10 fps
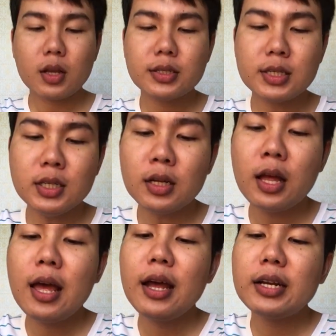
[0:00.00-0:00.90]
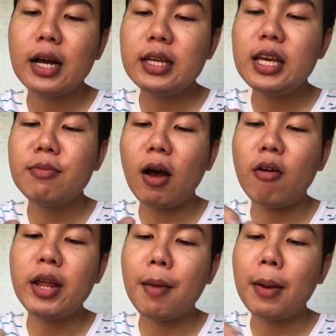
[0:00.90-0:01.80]
ซึ่งเนื้อครีมเขา
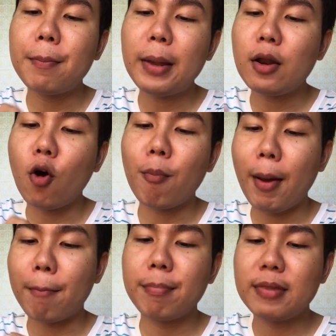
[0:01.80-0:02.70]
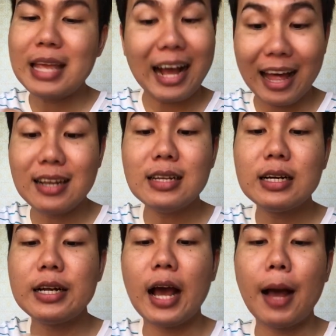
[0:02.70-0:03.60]
เนี่ย มันเป็นออกแบบอย่างนั้นเลย
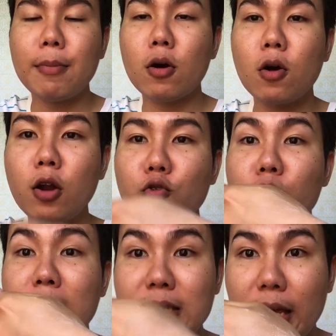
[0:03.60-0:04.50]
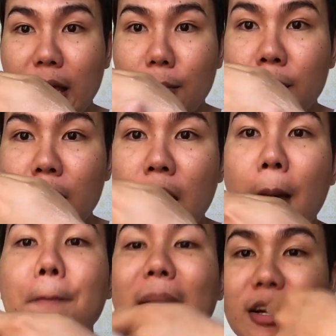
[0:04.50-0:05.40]
นะครับ แล้วก็ดูเหมือนจะเข้ม
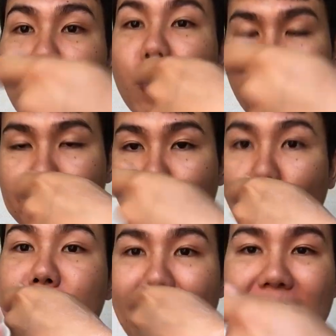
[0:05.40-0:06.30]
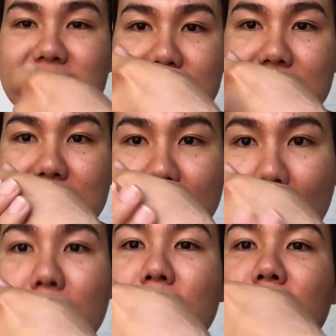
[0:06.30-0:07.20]
มันดูเข้มข้นมากจริง ๆ นะ
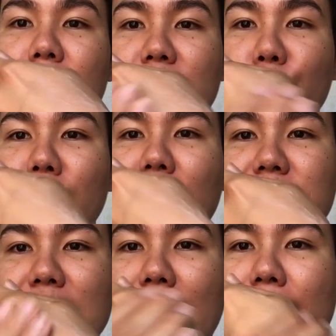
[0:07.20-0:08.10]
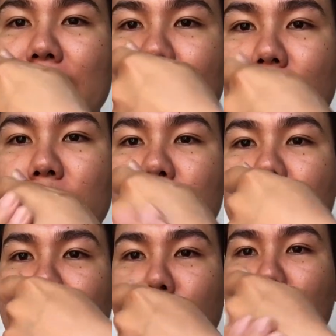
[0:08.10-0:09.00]
แต่เวลาใช้อ่ะ
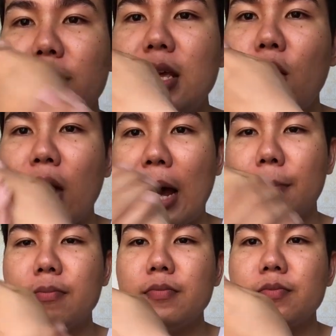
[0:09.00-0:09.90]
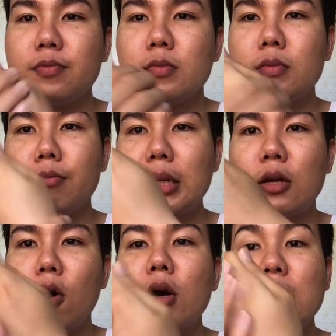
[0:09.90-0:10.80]
แป๊บเดียวครับ มัน
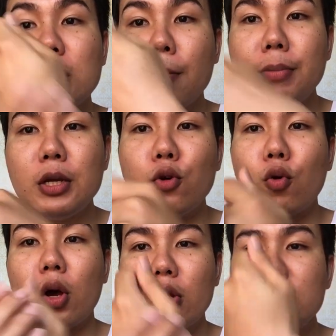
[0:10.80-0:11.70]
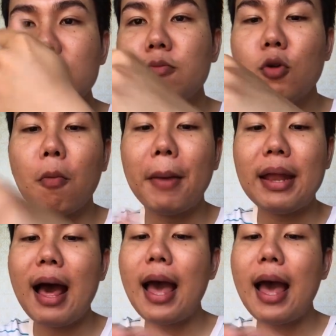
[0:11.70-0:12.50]
ก็เคลือบผิวแล้วก็ซึมลงไปได้